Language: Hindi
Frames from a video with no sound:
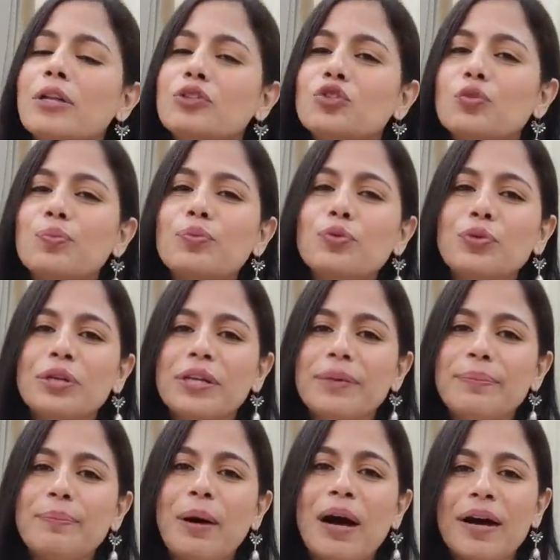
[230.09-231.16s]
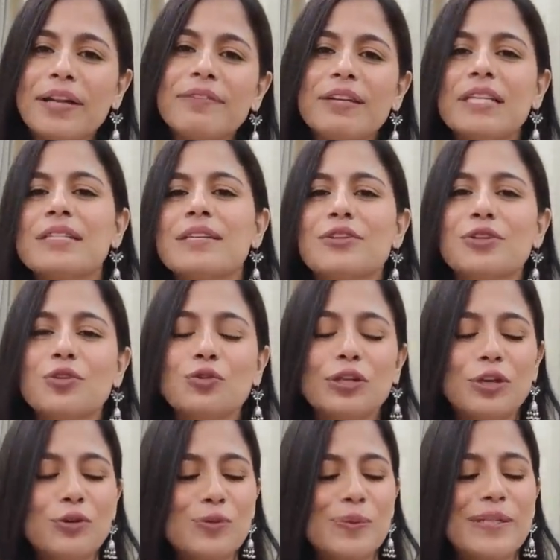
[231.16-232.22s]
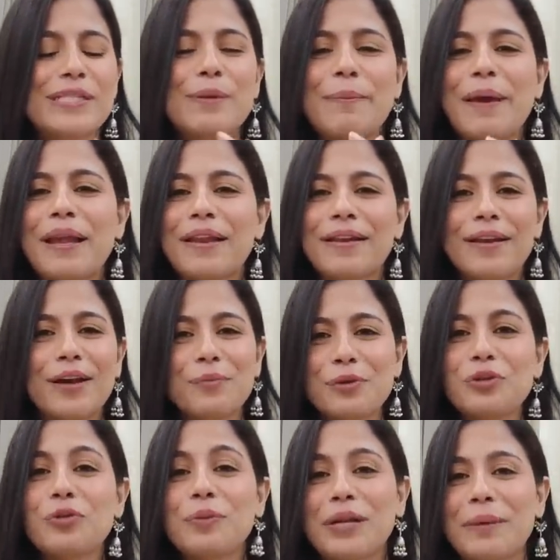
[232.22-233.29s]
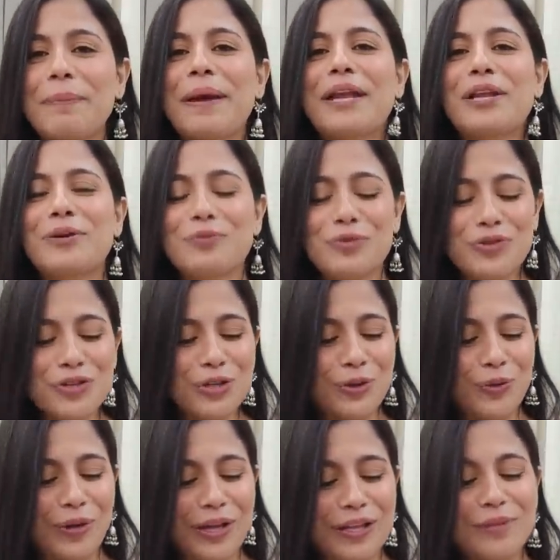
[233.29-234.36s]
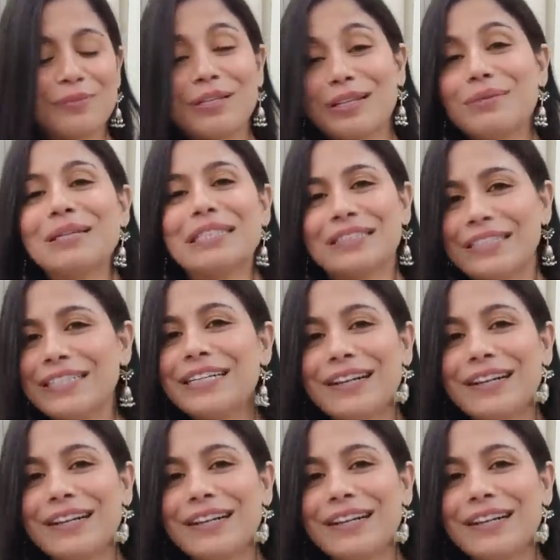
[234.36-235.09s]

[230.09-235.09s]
जो पूरी भारी वाली सर्दी होती है ना उसमें से पहन लेना अभी तो मेरा पहनना मुश्किल हो गया था मतलब इतनी